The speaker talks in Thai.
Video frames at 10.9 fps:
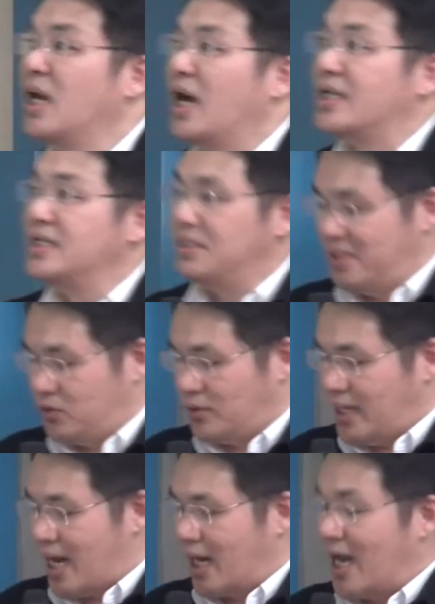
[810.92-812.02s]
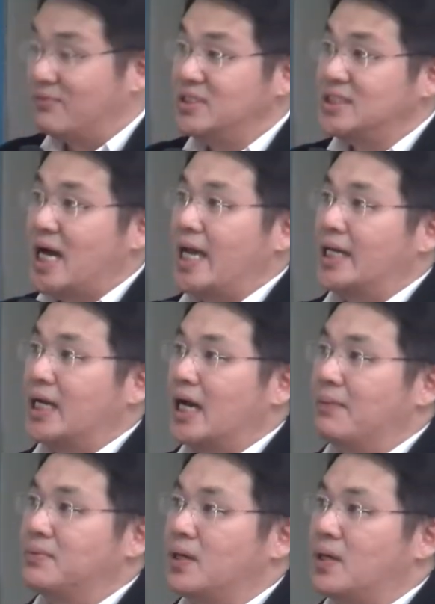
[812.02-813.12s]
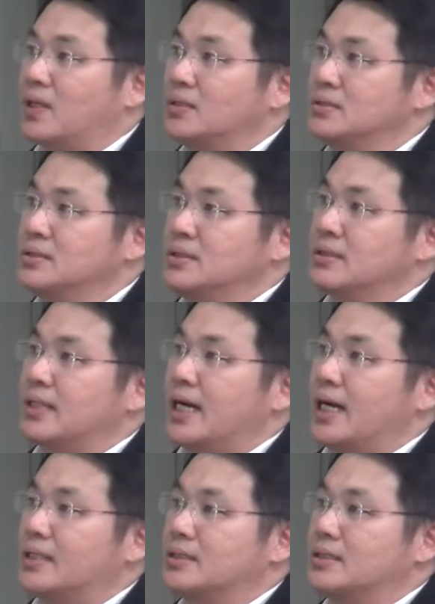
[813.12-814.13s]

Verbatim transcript: อันนี้จะเป็นตัวอย่างงานวิจัยนะครับของทาง